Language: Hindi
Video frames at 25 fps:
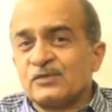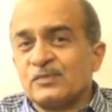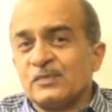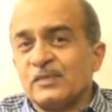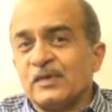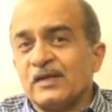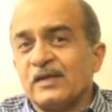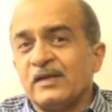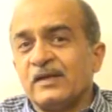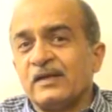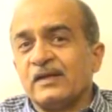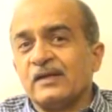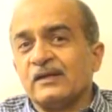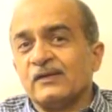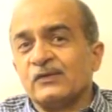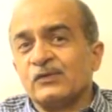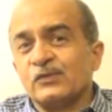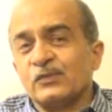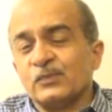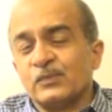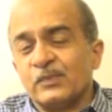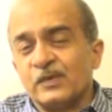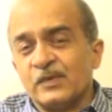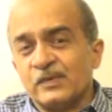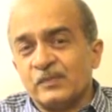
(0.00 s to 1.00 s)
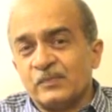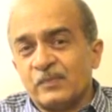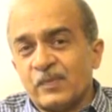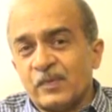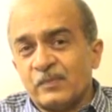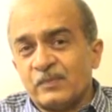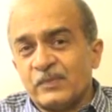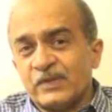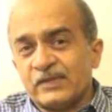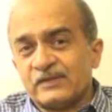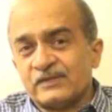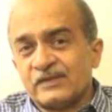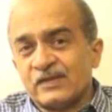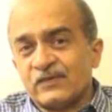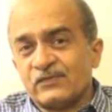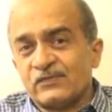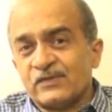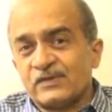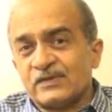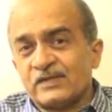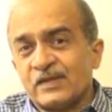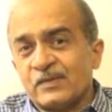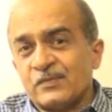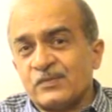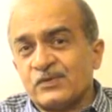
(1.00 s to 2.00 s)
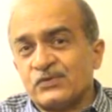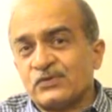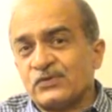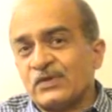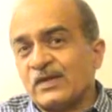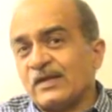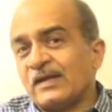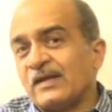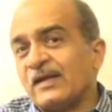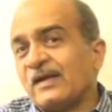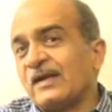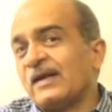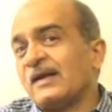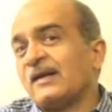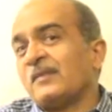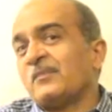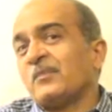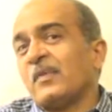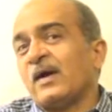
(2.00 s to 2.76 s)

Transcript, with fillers: में यूपी पब्लिक सर्विस कमीशन है